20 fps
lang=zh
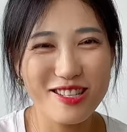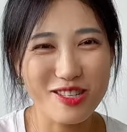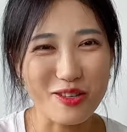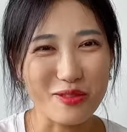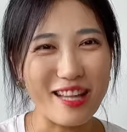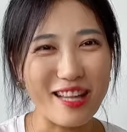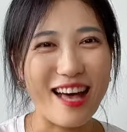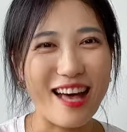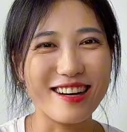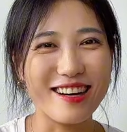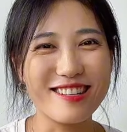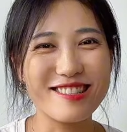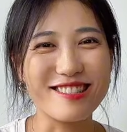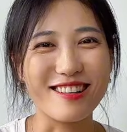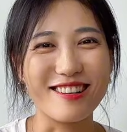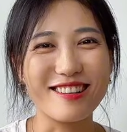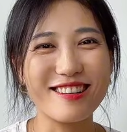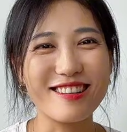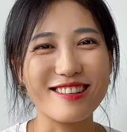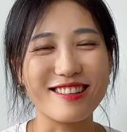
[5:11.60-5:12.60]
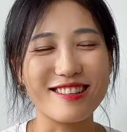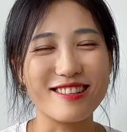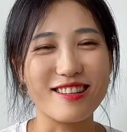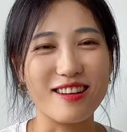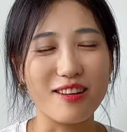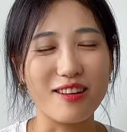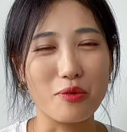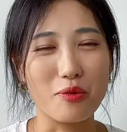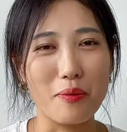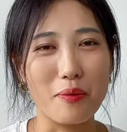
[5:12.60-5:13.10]
收纳和整理的
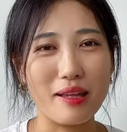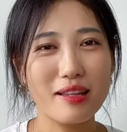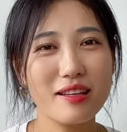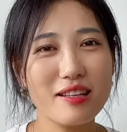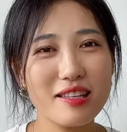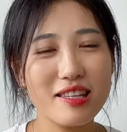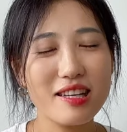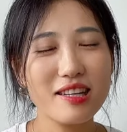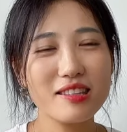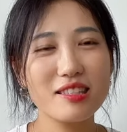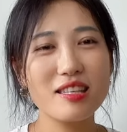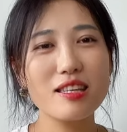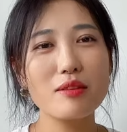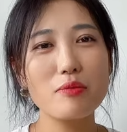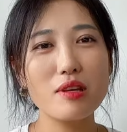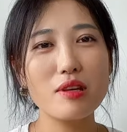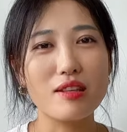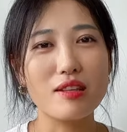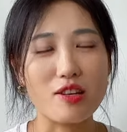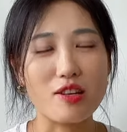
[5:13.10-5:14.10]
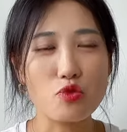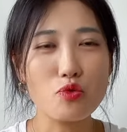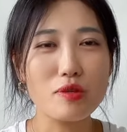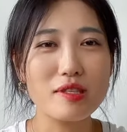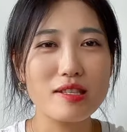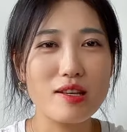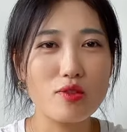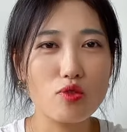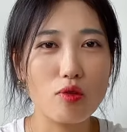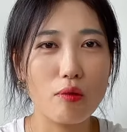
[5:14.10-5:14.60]
人，对吧？那一个 TB 也
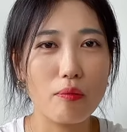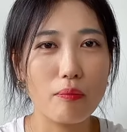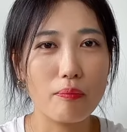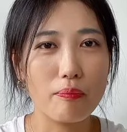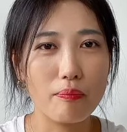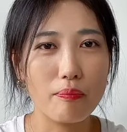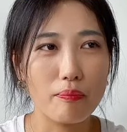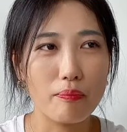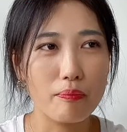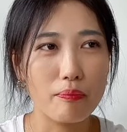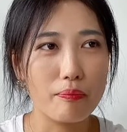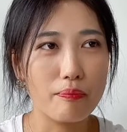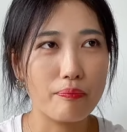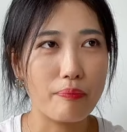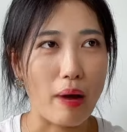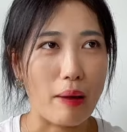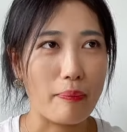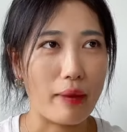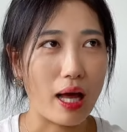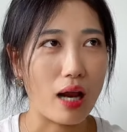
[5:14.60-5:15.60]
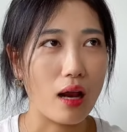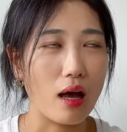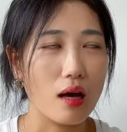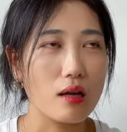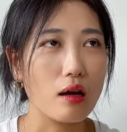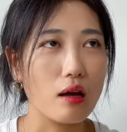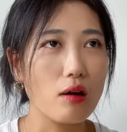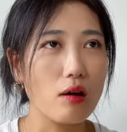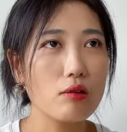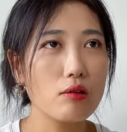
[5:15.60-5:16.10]
瞬间就摆满了。
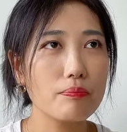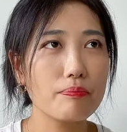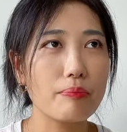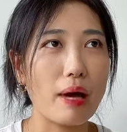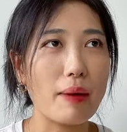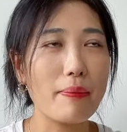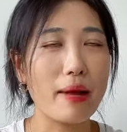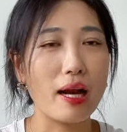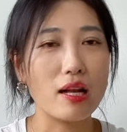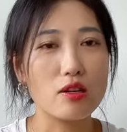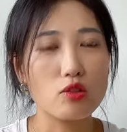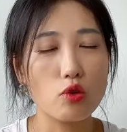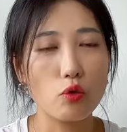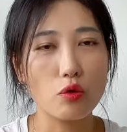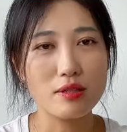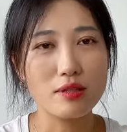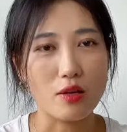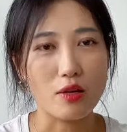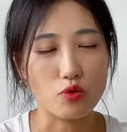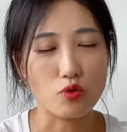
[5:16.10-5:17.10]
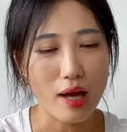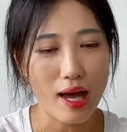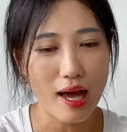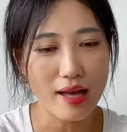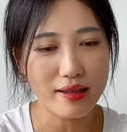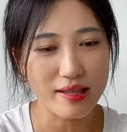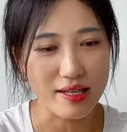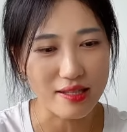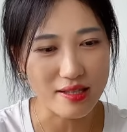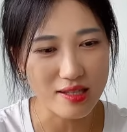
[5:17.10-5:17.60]
然后摆满了之后，我就想说，
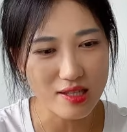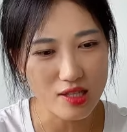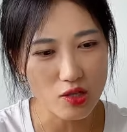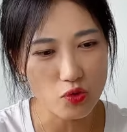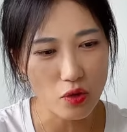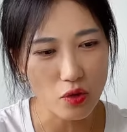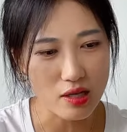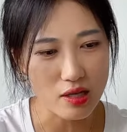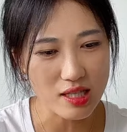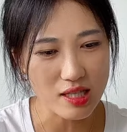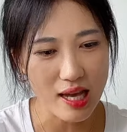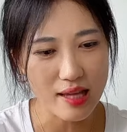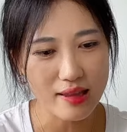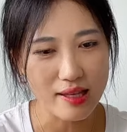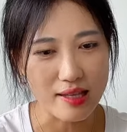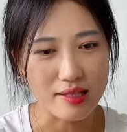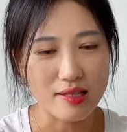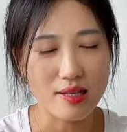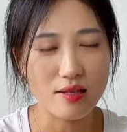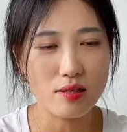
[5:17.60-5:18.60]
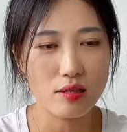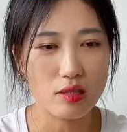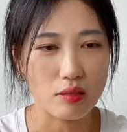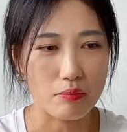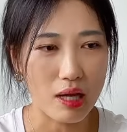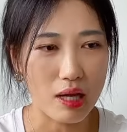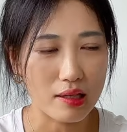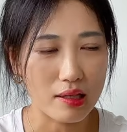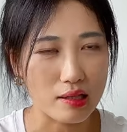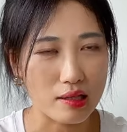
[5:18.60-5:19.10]
啊，哪些是需要删，哪些是怎
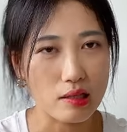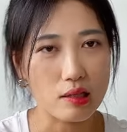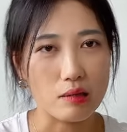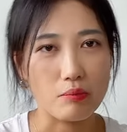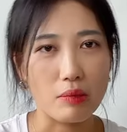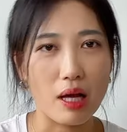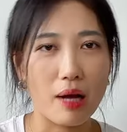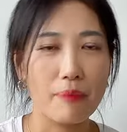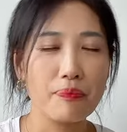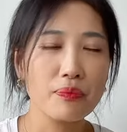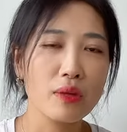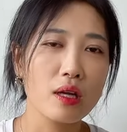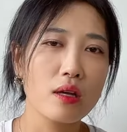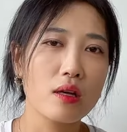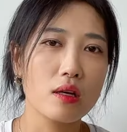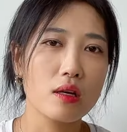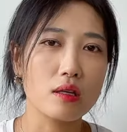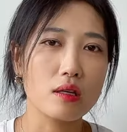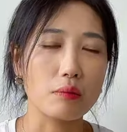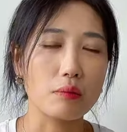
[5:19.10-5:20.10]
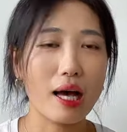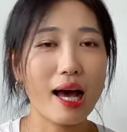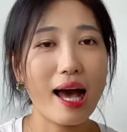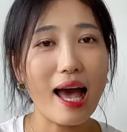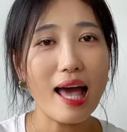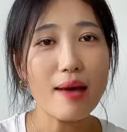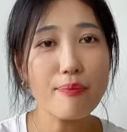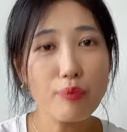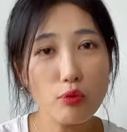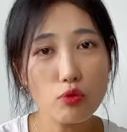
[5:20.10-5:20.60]
么样，哪些怎么样，什么的，
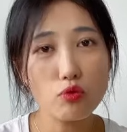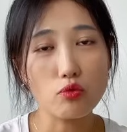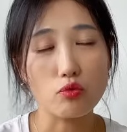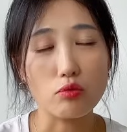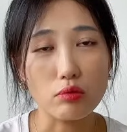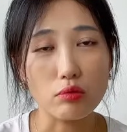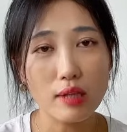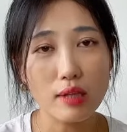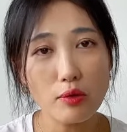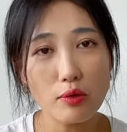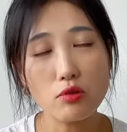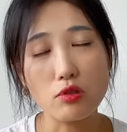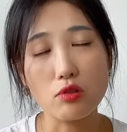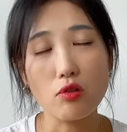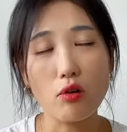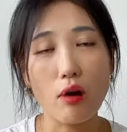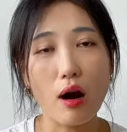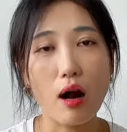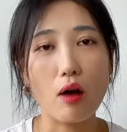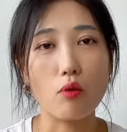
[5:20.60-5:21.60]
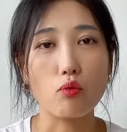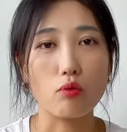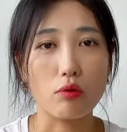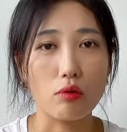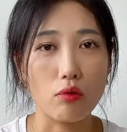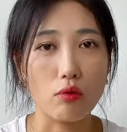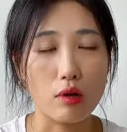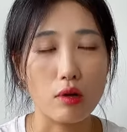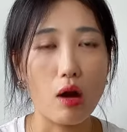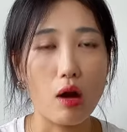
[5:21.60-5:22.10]
还不如它就只有二五
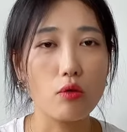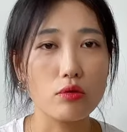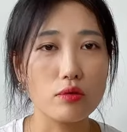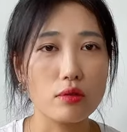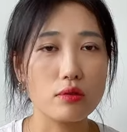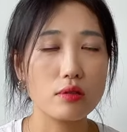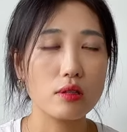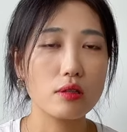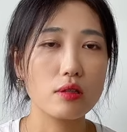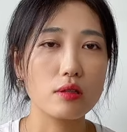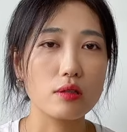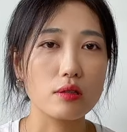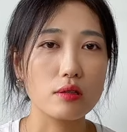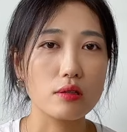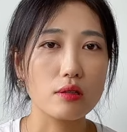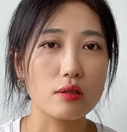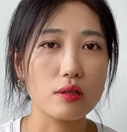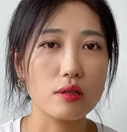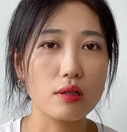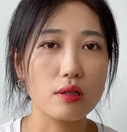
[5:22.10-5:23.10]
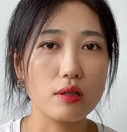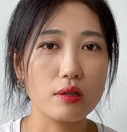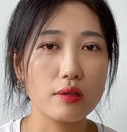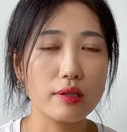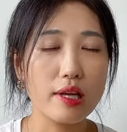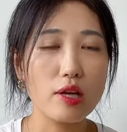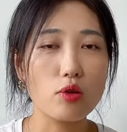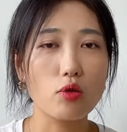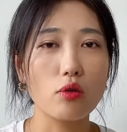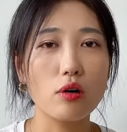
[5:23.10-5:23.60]
六。然后我觉得这个。
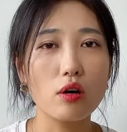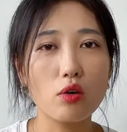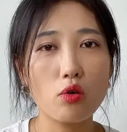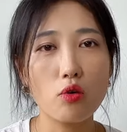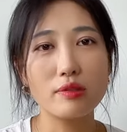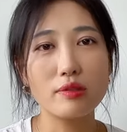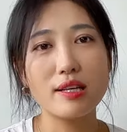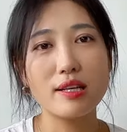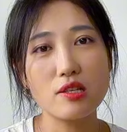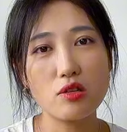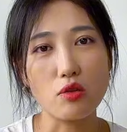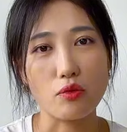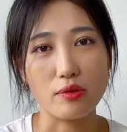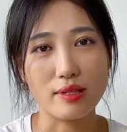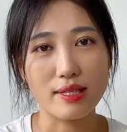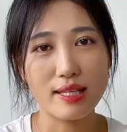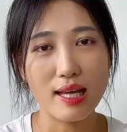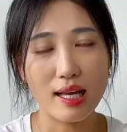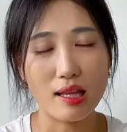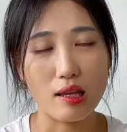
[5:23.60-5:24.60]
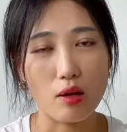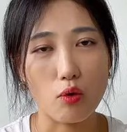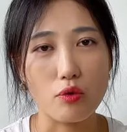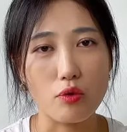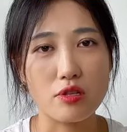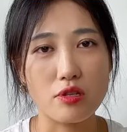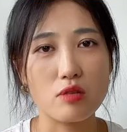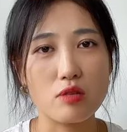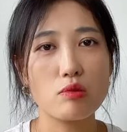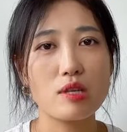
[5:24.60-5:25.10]
内容和空间是有限的，
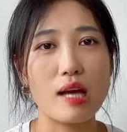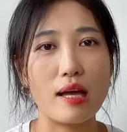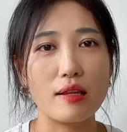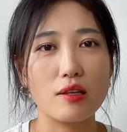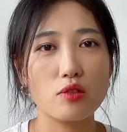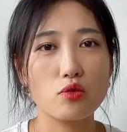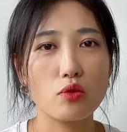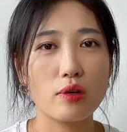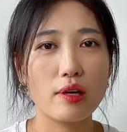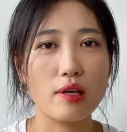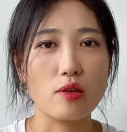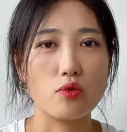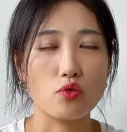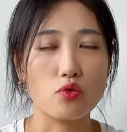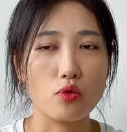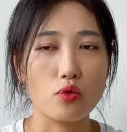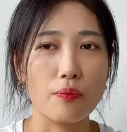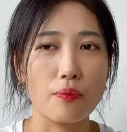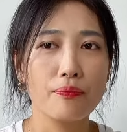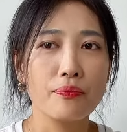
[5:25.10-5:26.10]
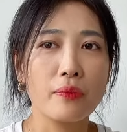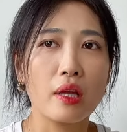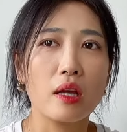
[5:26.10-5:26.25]
我时不常的就可以去